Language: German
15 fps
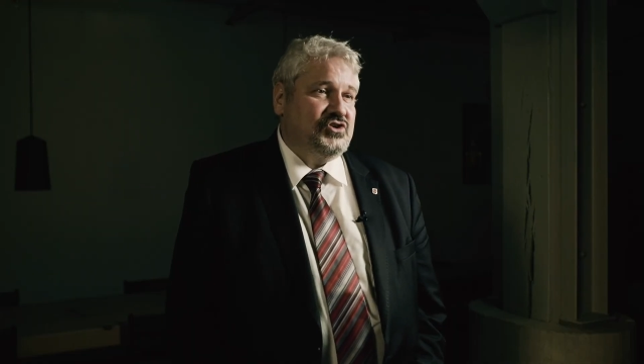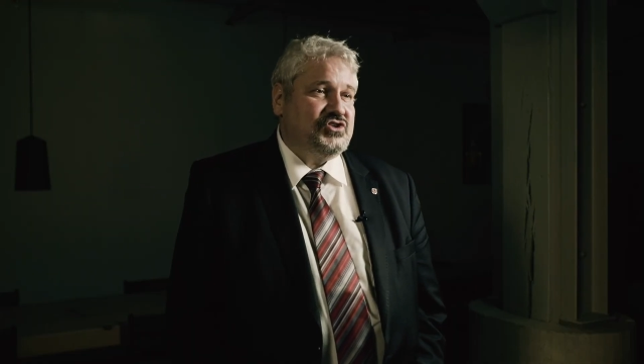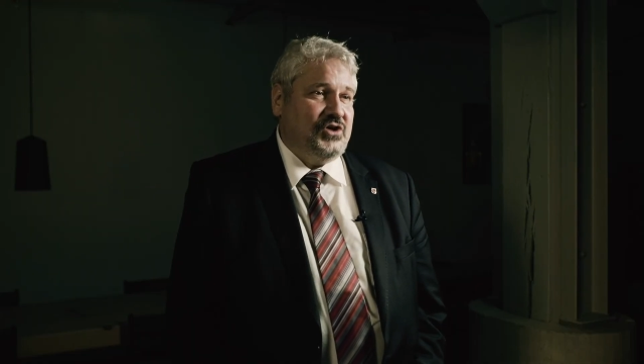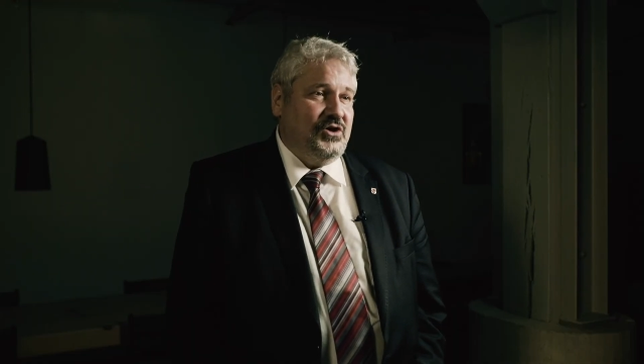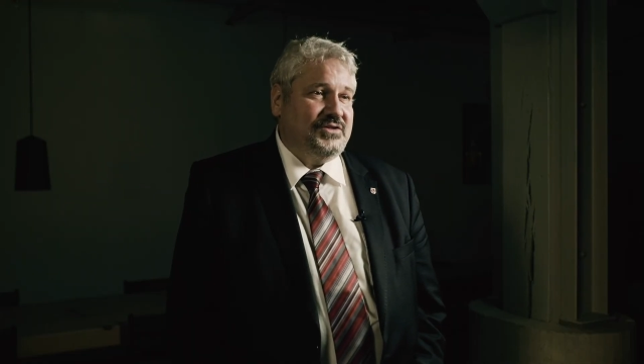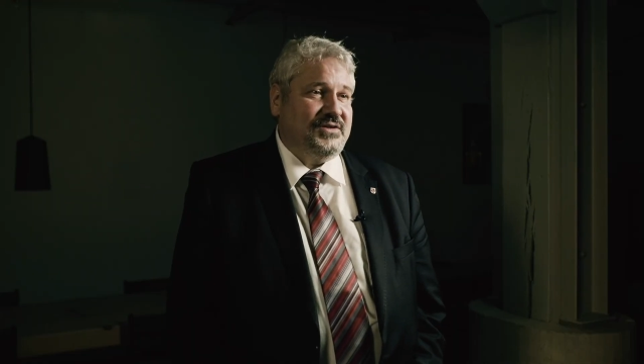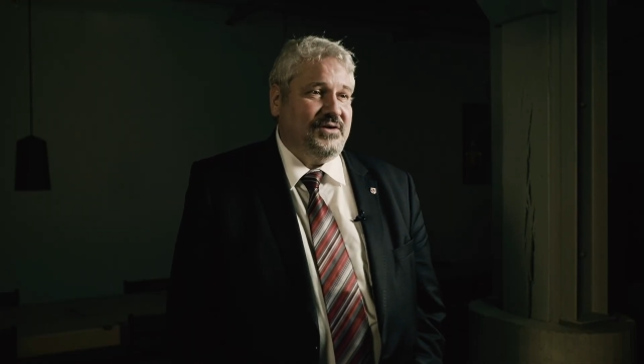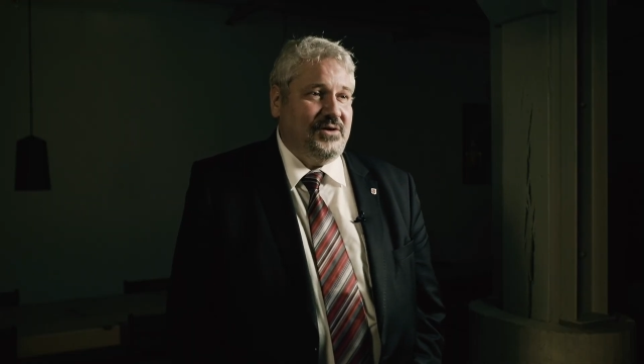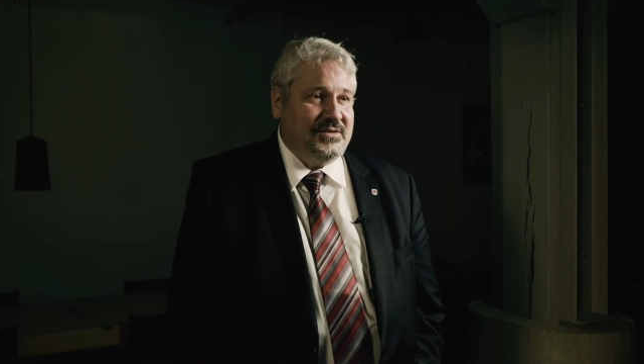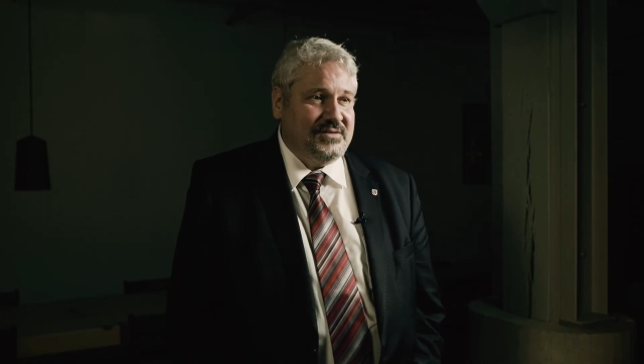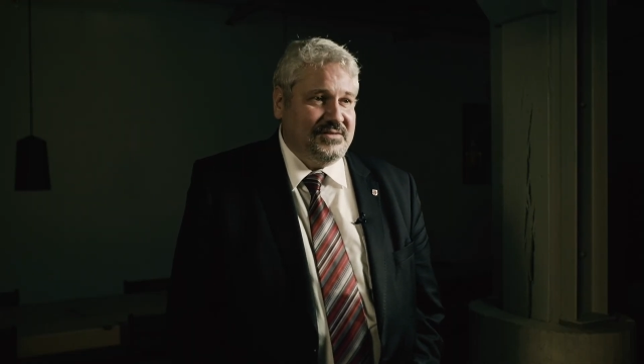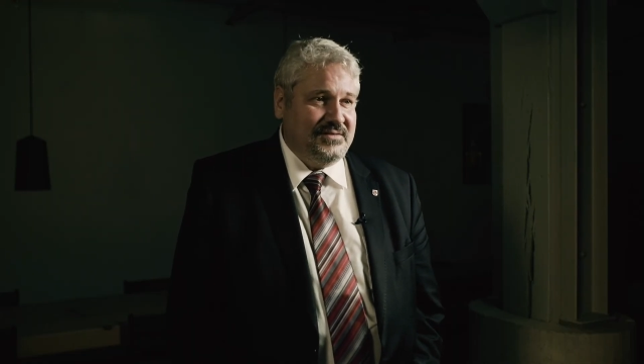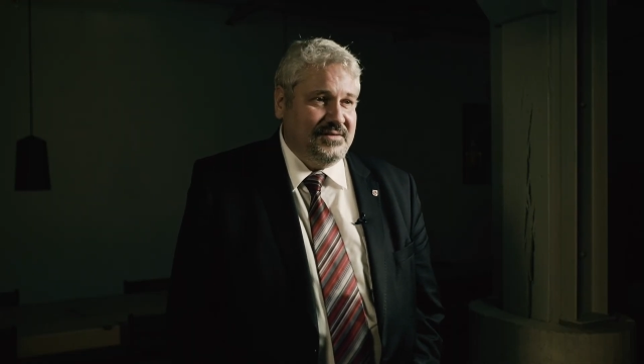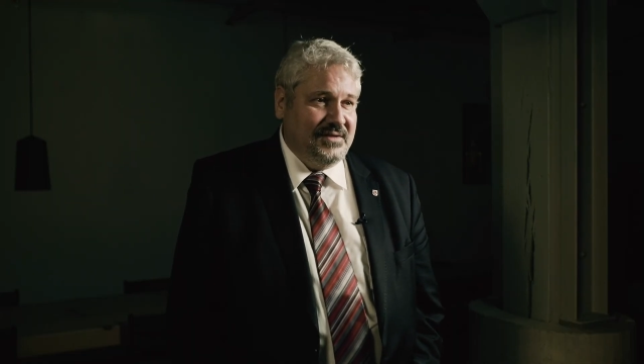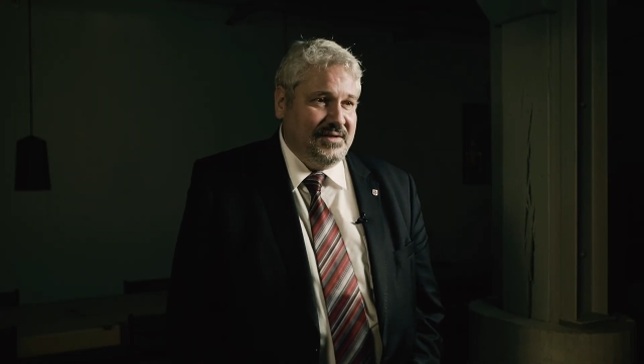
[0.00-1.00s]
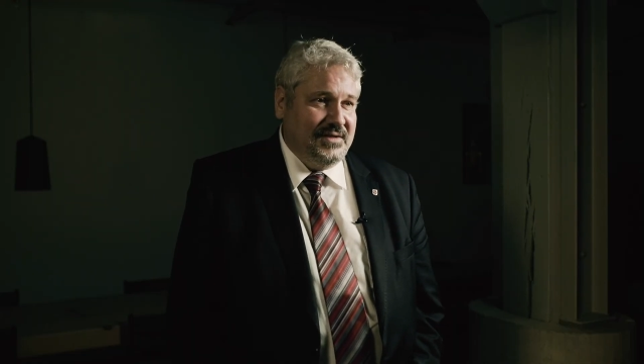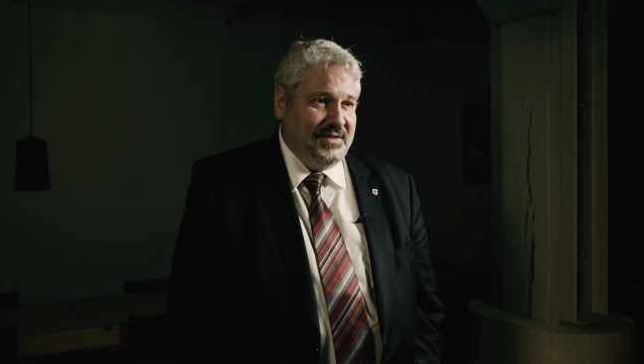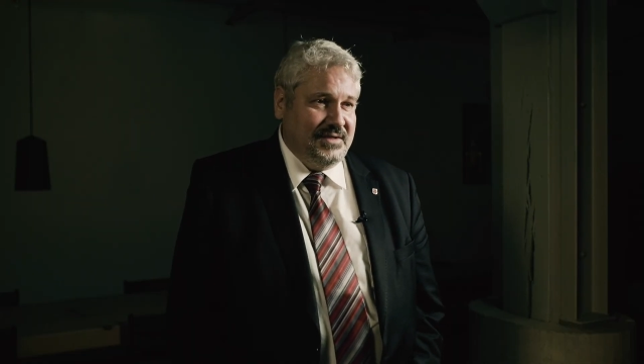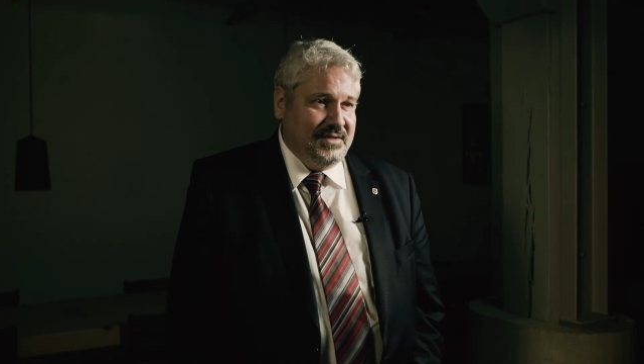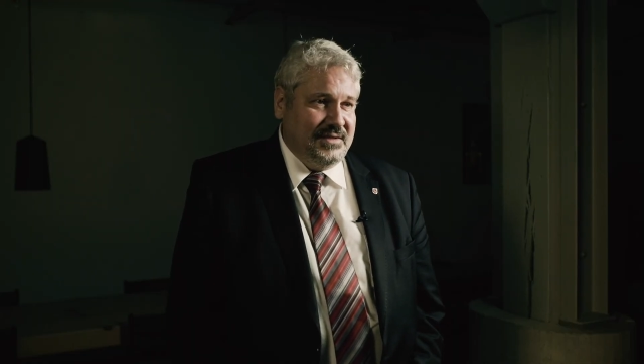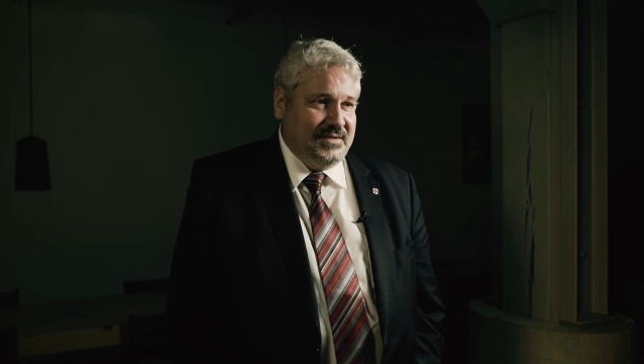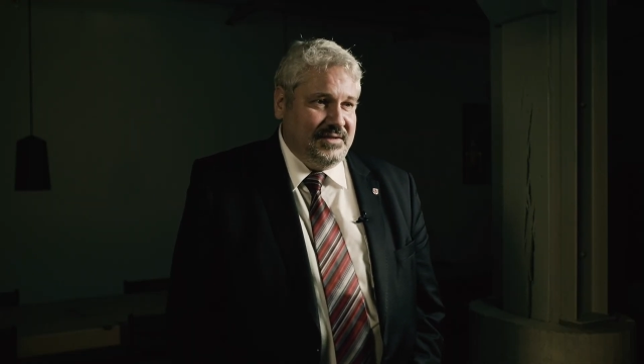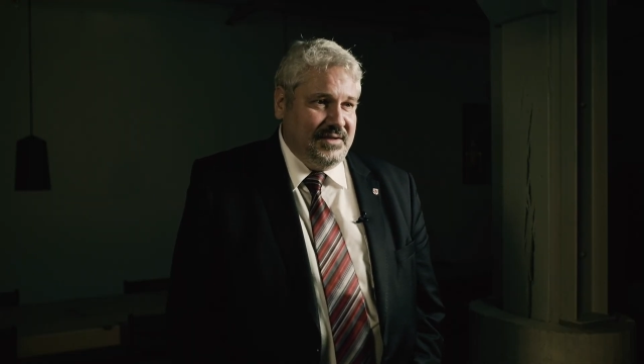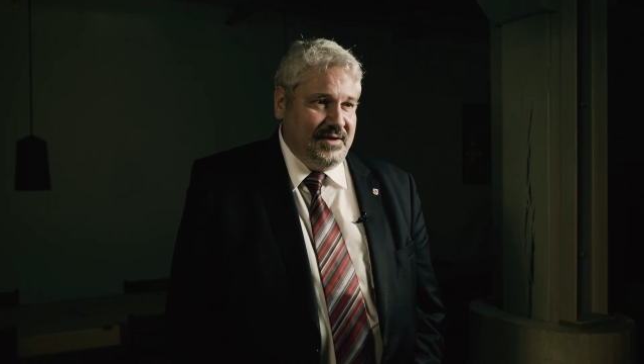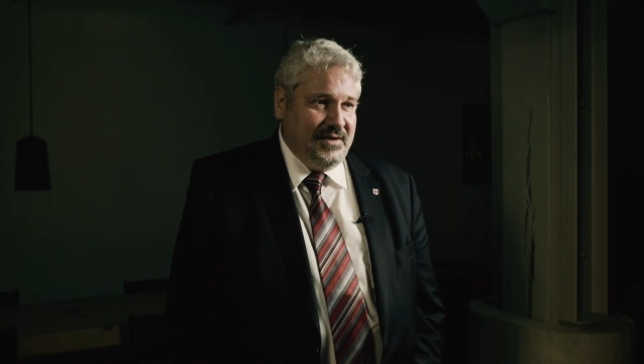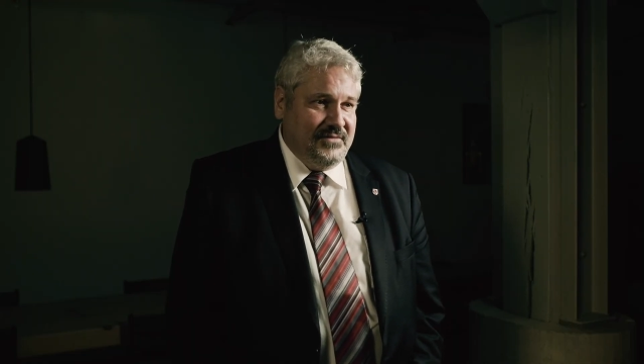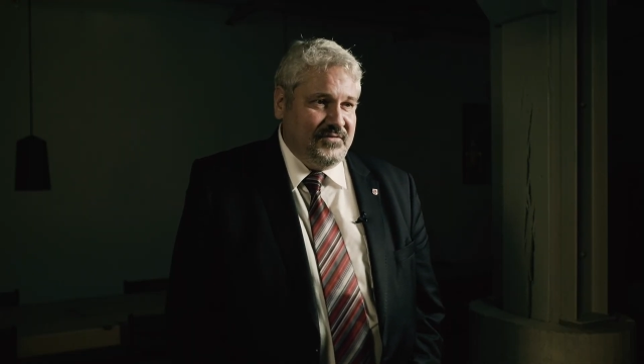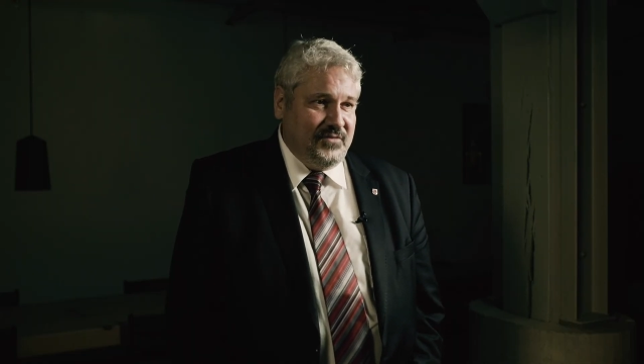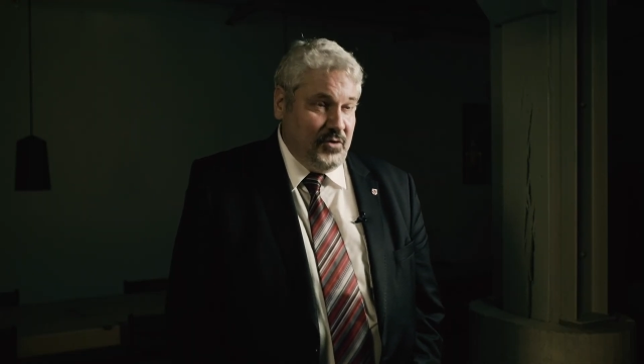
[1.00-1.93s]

Stadtrat den